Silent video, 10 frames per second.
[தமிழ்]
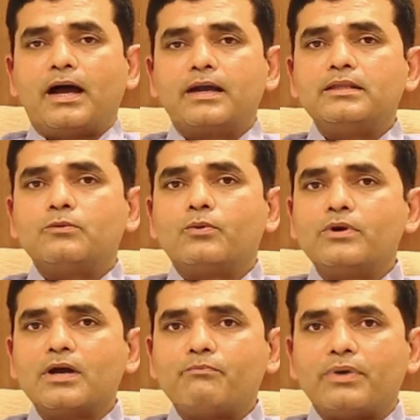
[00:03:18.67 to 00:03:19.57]
அண்ட் இதை
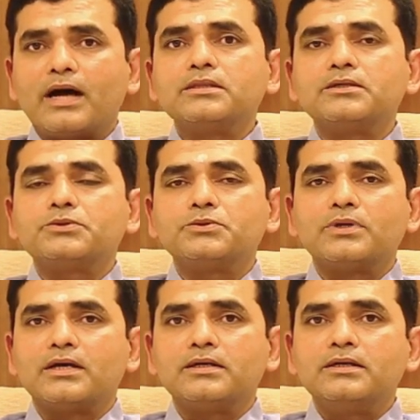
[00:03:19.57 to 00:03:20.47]
ஒழுங்காக
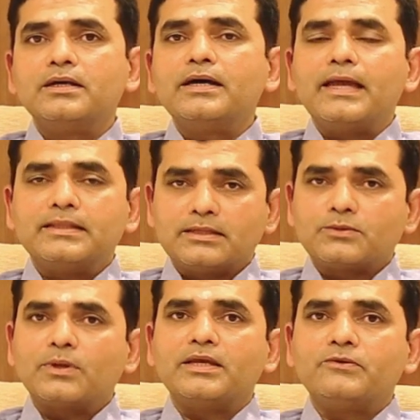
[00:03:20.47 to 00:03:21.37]
பார்த்துக்கிட்டோன்னா எந்த
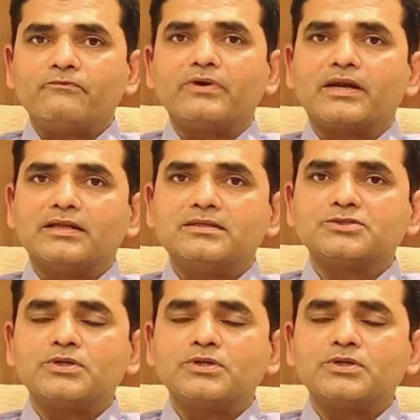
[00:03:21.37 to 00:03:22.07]
தொல்லையும் வராது